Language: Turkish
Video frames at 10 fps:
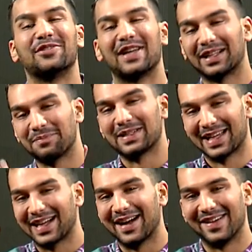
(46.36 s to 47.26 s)
özellikle
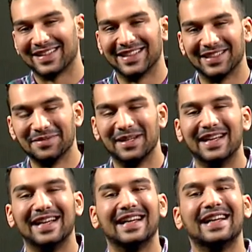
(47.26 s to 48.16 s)
pazar kahvaltıları değil mi?
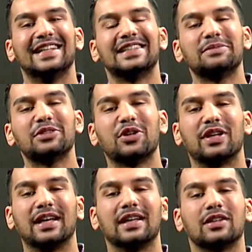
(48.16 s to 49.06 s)
Kesinlikle. Şimdi
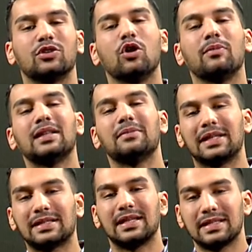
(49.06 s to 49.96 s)
şöyle, normalde
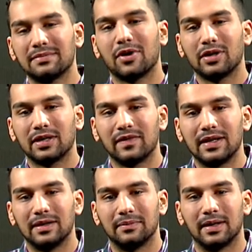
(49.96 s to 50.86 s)
minik senin için bir örnek
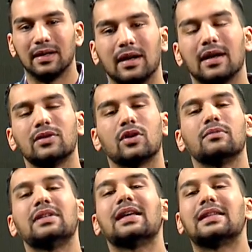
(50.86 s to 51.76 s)
verelim mi?
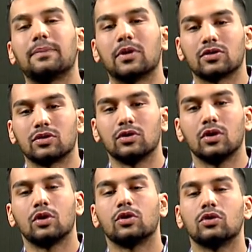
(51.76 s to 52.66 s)
Atıyorum diyet yapıyorsun
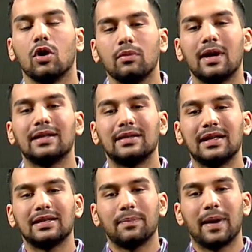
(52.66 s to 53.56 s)
normalde
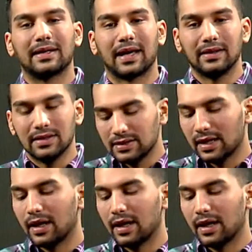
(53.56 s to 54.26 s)
diyet yaparken işte